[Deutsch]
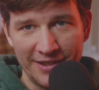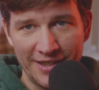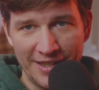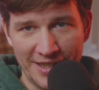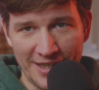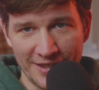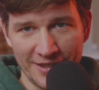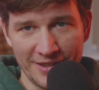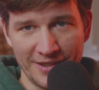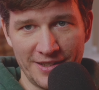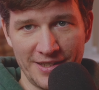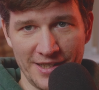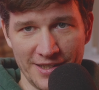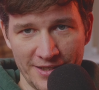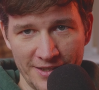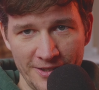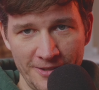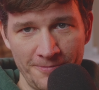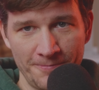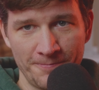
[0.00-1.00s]

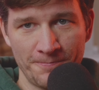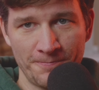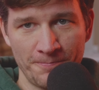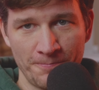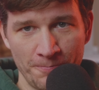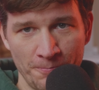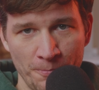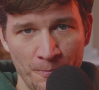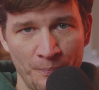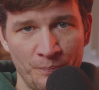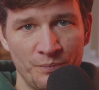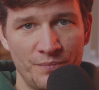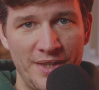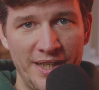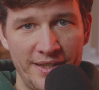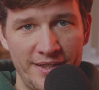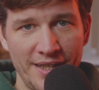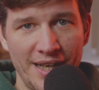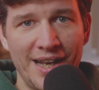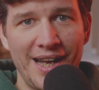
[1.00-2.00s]
Krankenkasse
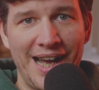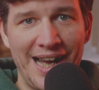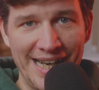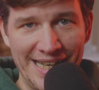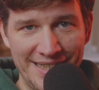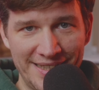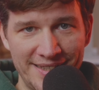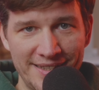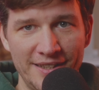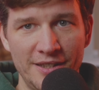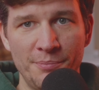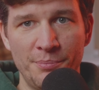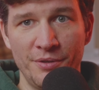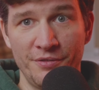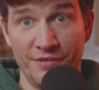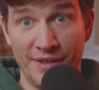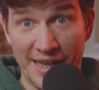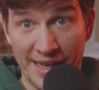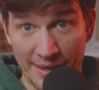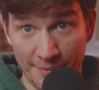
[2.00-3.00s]
dich einzeln
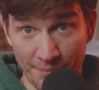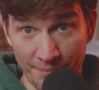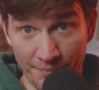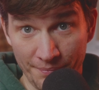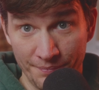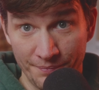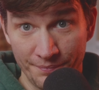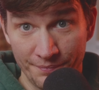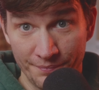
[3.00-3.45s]
bewerben